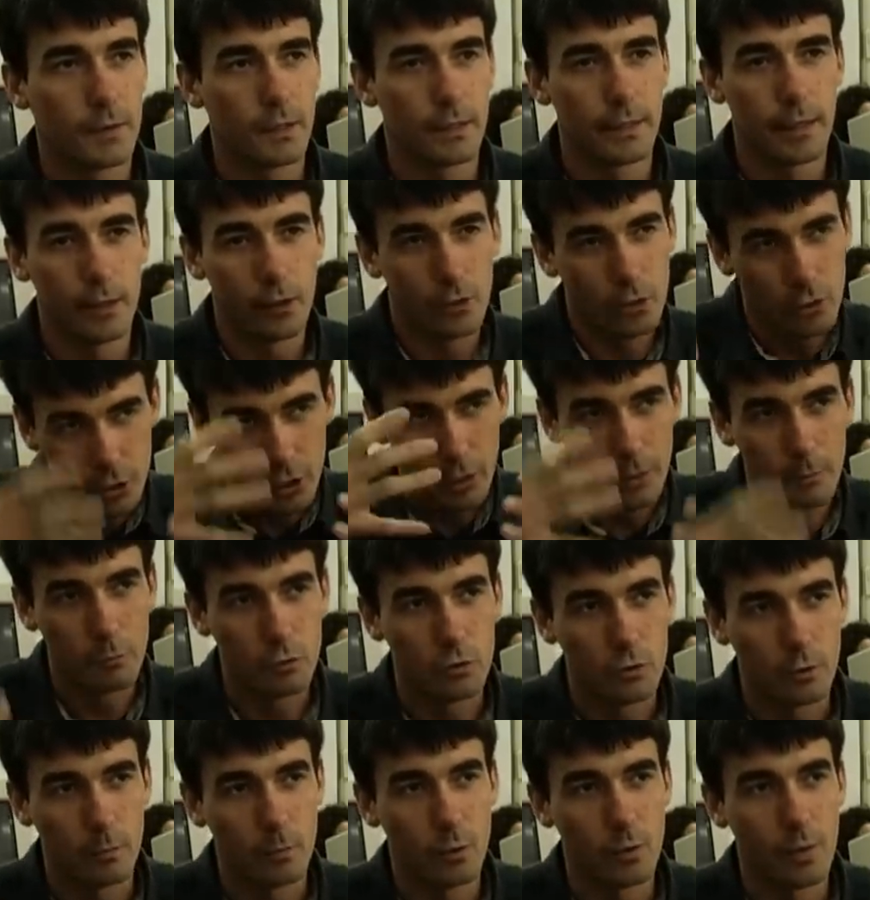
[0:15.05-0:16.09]
ya no lo
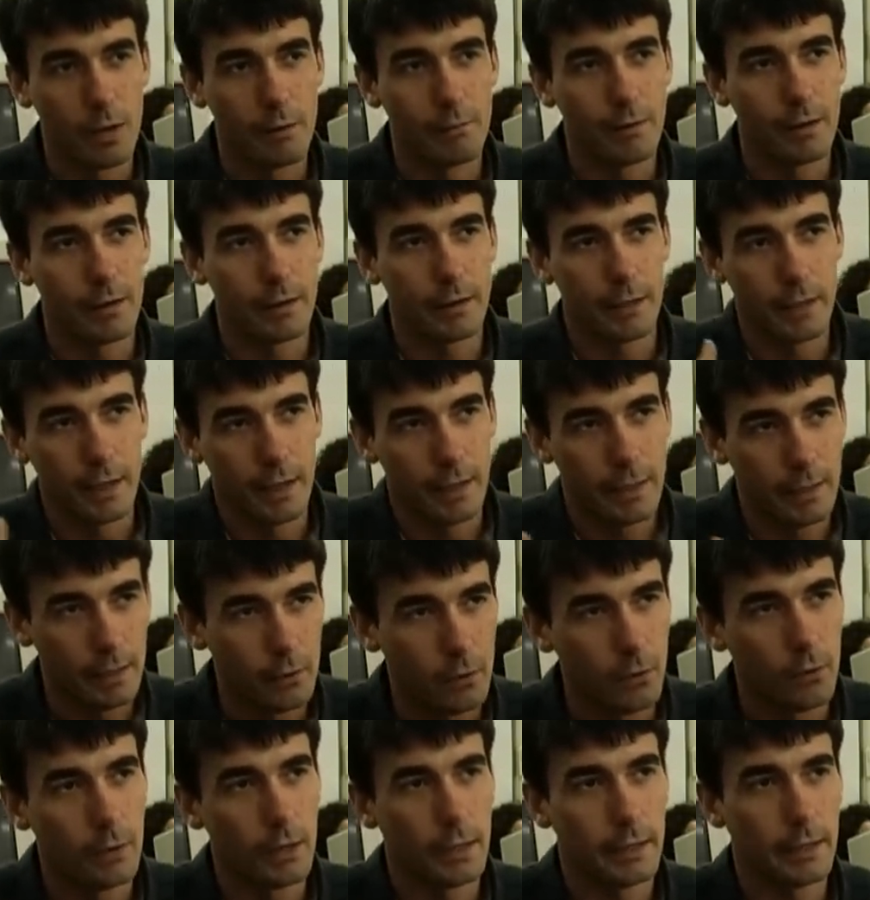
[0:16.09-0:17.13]
tenemos como una barrera
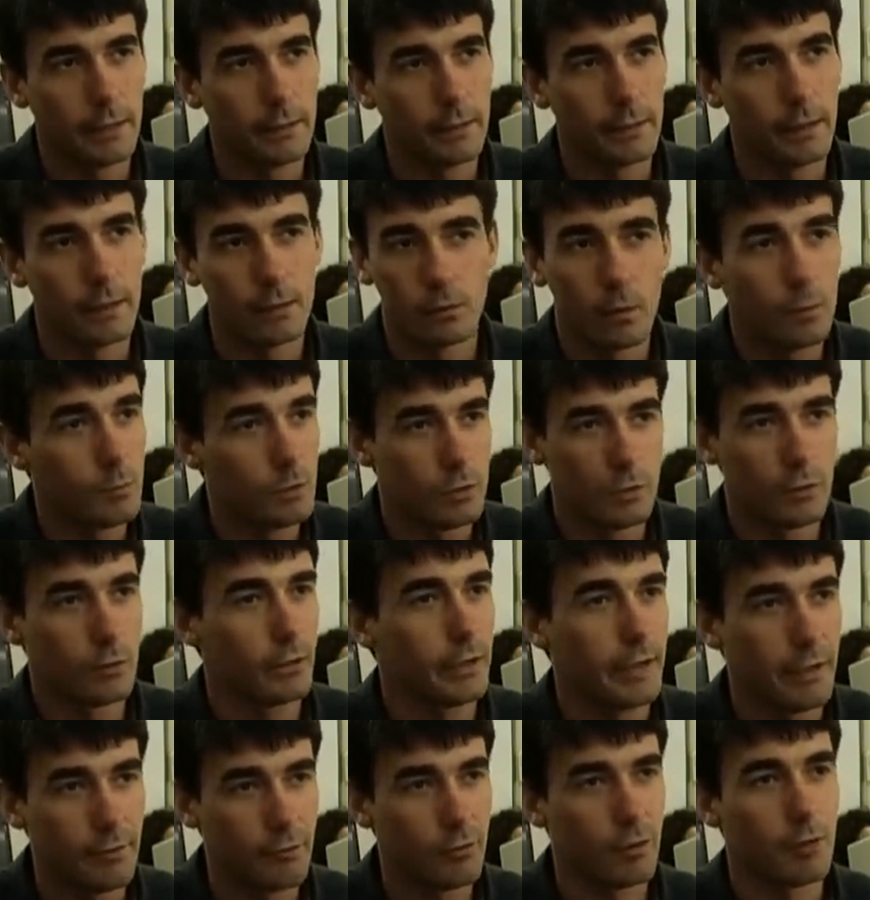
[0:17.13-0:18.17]
con la que interactuamos, sino
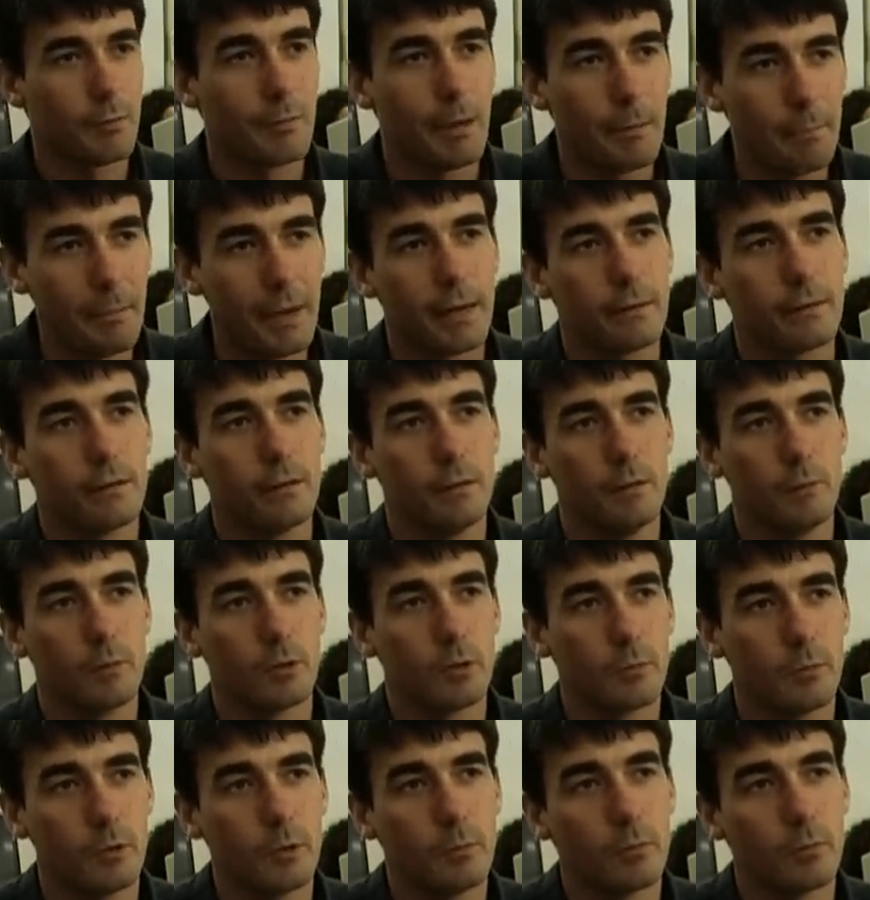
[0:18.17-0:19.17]
que ya forma parte del propio